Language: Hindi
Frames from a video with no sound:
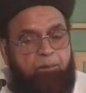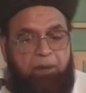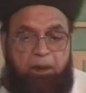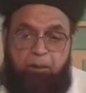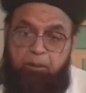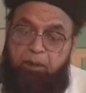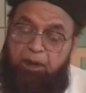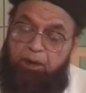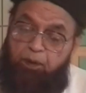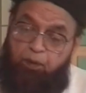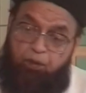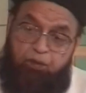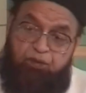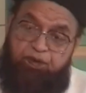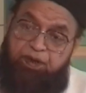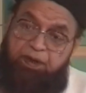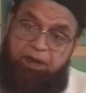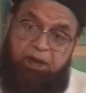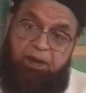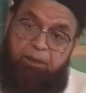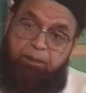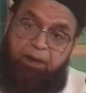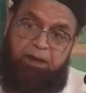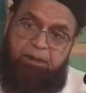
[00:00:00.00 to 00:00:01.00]
ये बड़ी खुशी
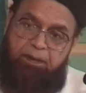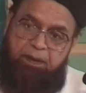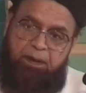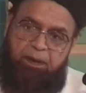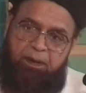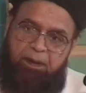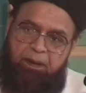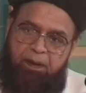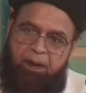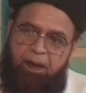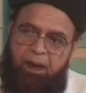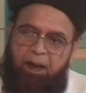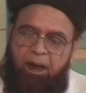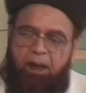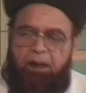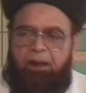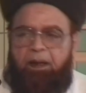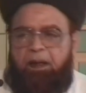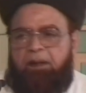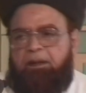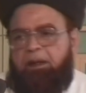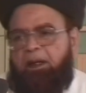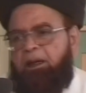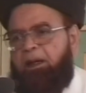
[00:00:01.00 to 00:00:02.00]
की बात है
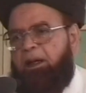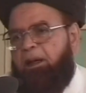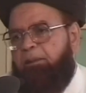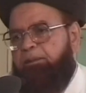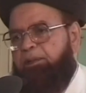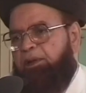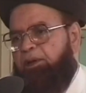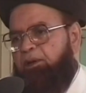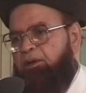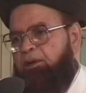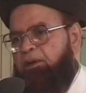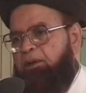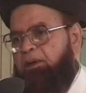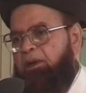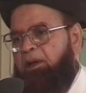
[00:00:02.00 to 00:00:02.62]
अल्लाह ताला आपकी